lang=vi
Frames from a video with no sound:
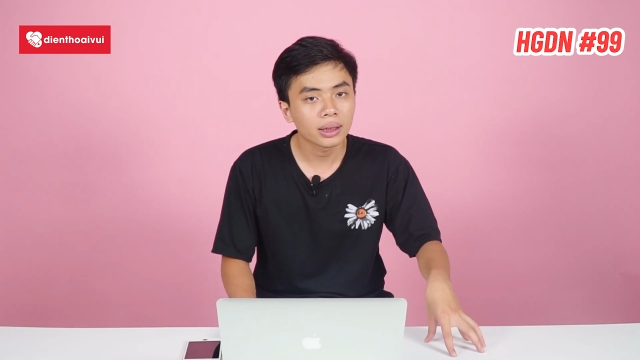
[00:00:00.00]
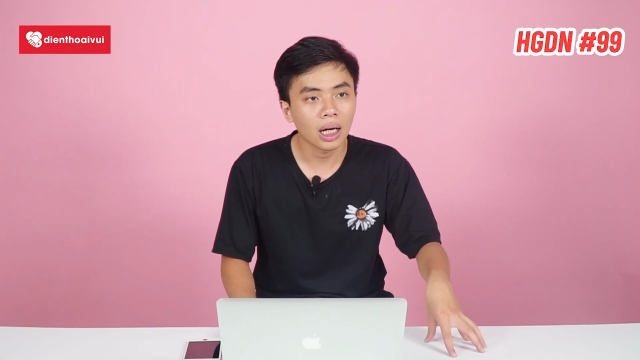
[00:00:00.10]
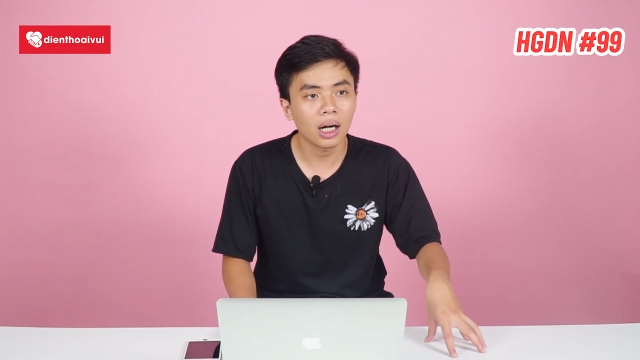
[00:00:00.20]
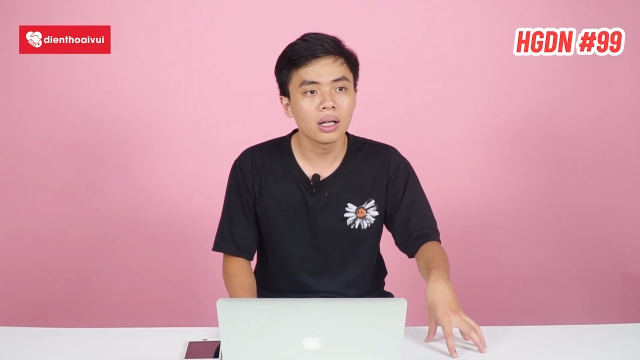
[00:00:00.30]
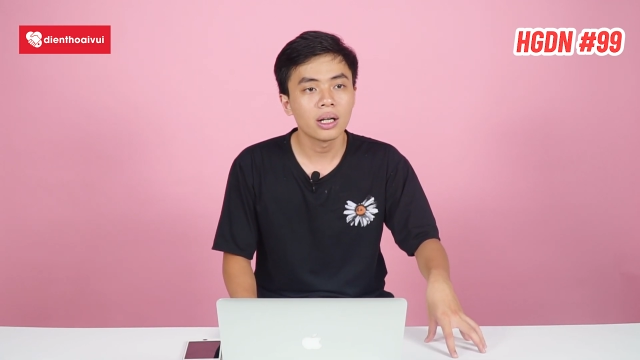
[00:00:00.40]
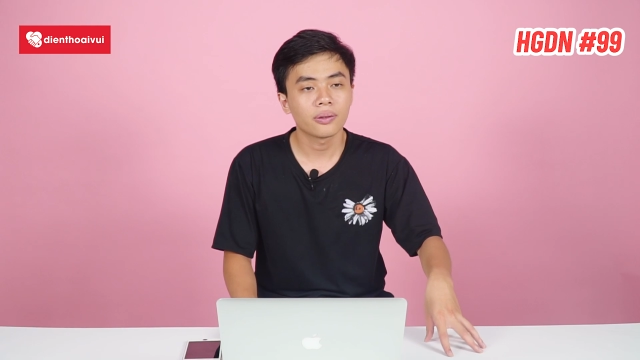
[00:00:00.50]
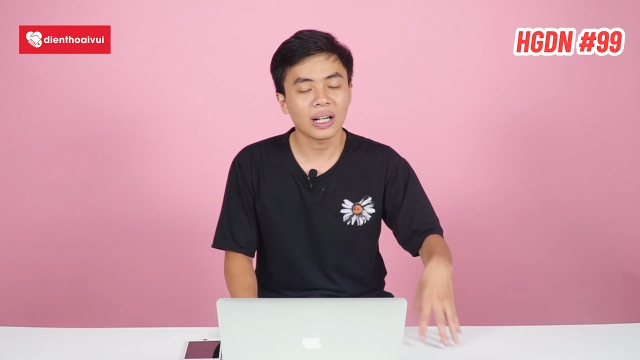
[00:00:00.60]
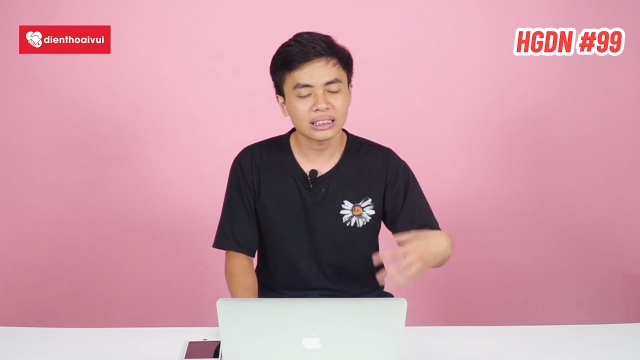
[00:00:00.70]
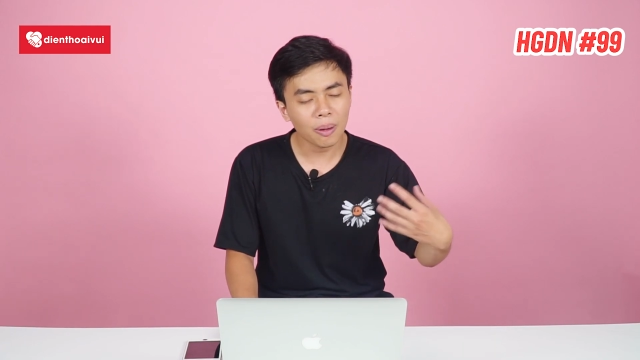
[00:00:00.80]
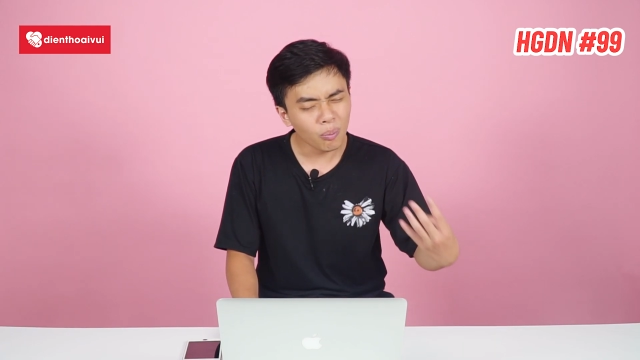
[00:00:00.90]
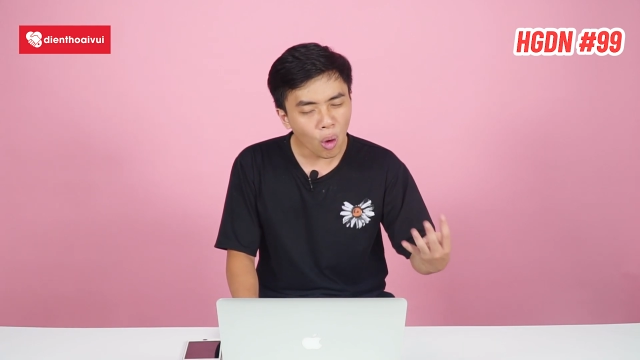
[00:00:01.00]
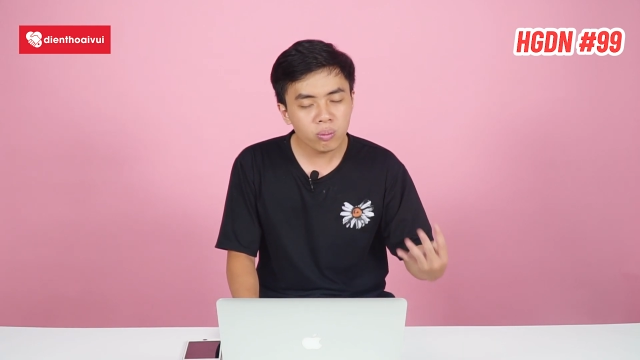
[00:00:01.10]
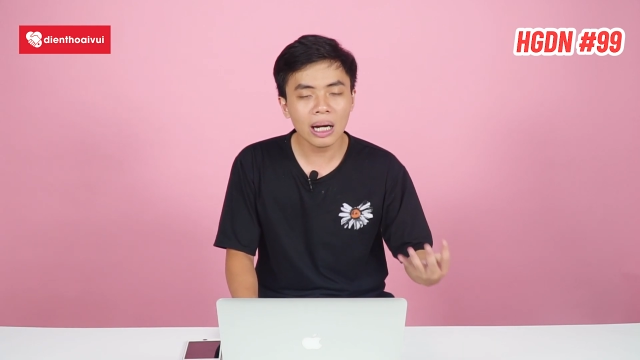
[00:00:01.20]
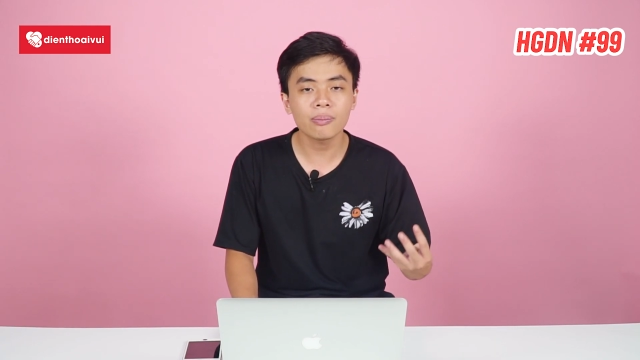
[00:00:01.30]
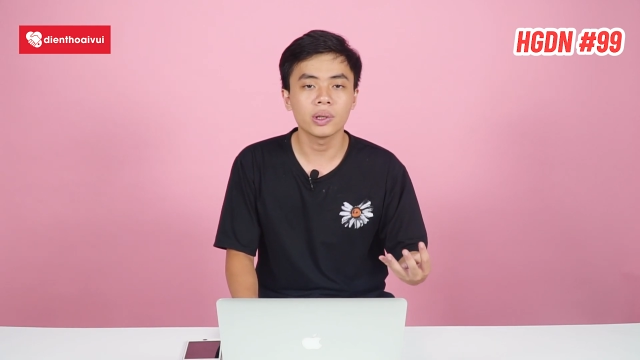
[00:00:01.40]
đó phải tầm
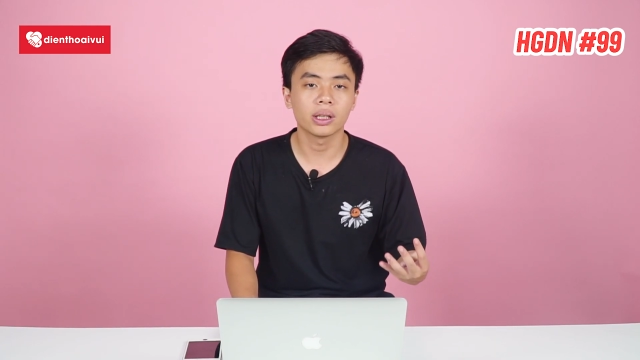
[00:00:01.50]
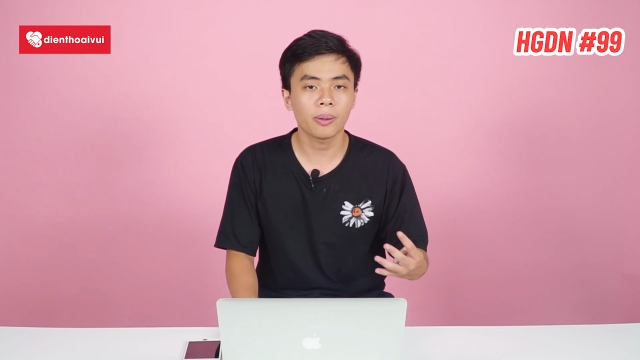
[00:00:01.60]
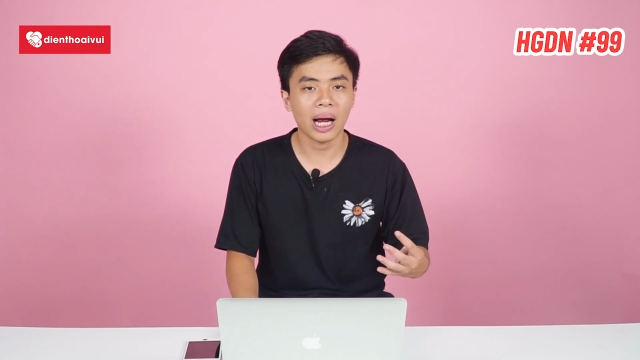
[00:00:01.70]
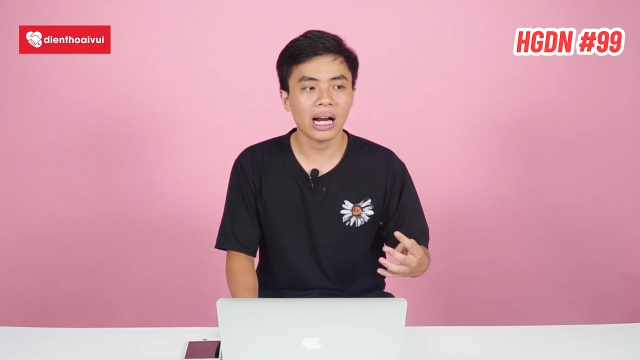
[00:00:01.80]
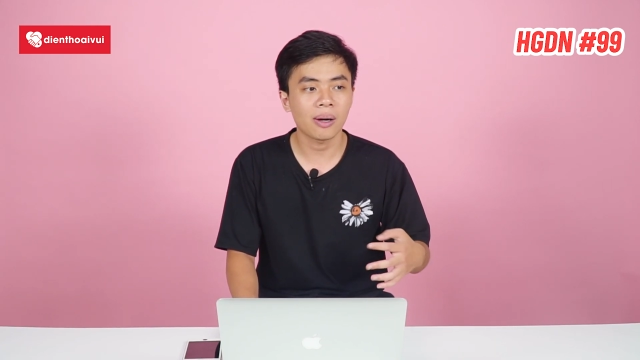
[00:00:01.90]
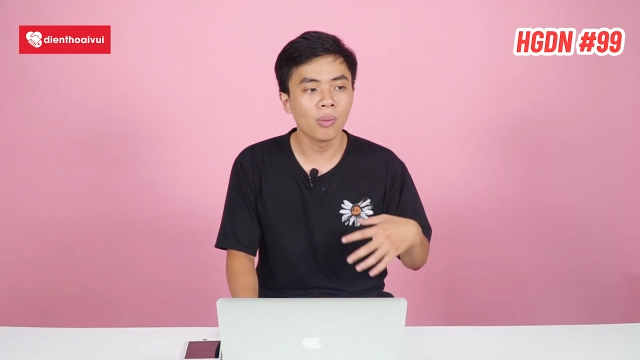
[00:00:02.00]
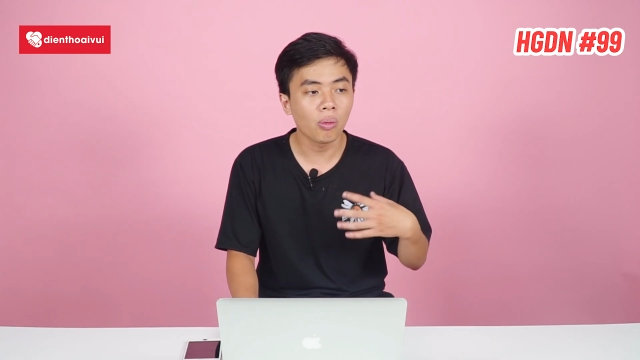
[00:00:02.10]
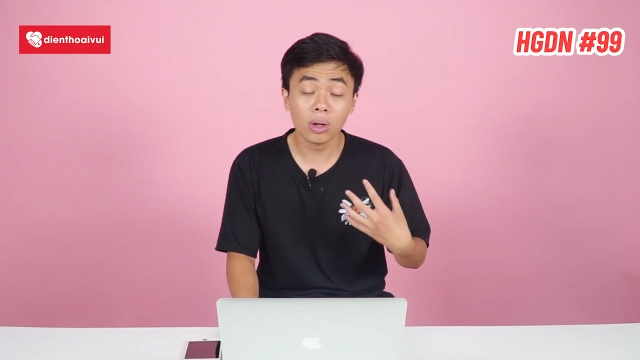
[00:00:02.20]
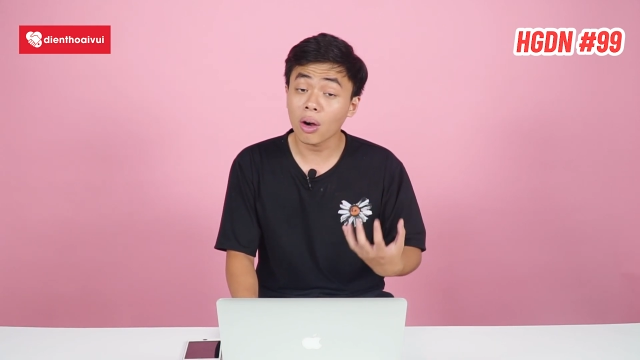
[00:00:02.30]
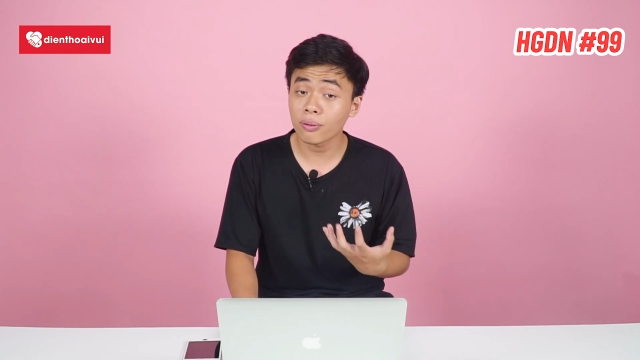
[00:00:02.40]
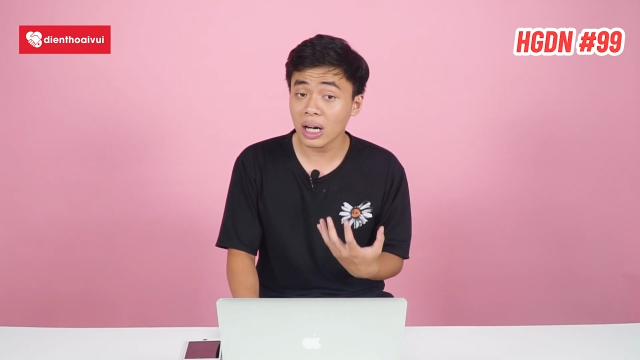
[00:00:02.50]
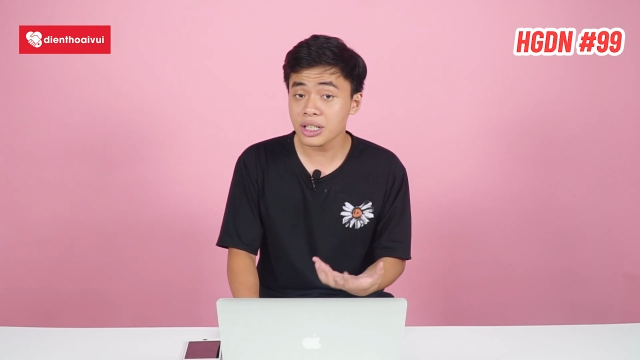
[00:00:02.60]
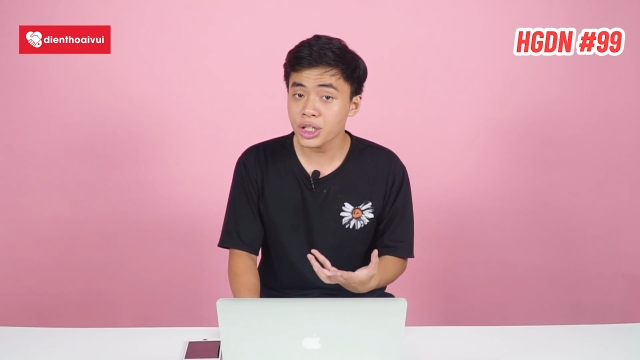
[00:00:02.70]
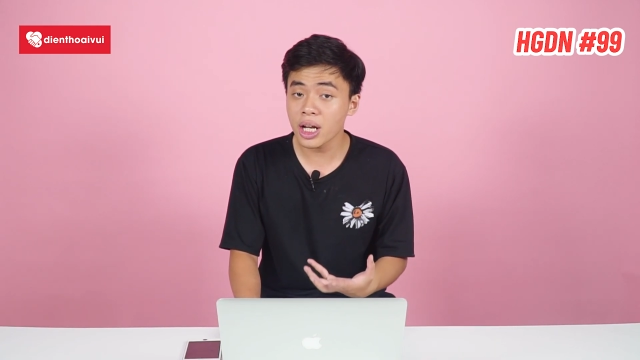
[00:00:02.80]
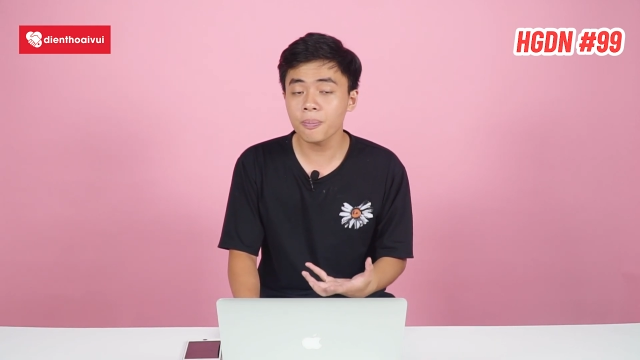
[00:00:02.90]
4 năm nữa các bạn à một con
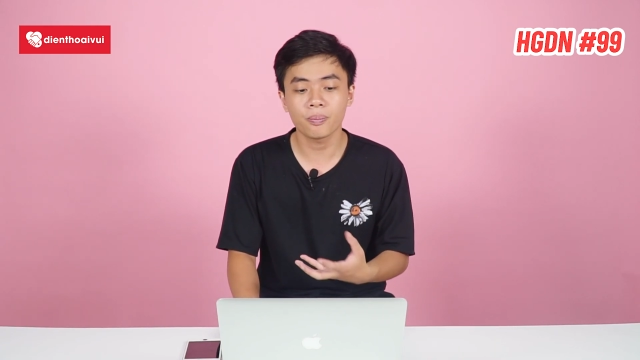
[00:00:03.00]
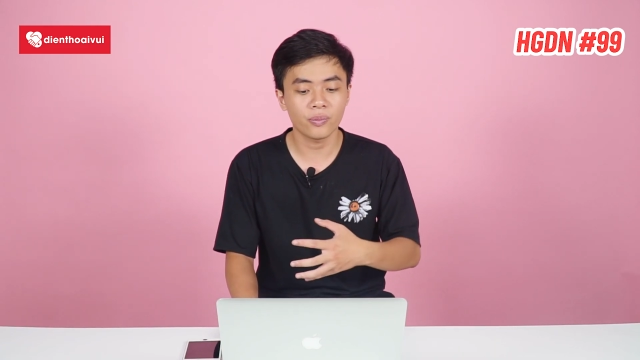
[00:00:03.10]
flagship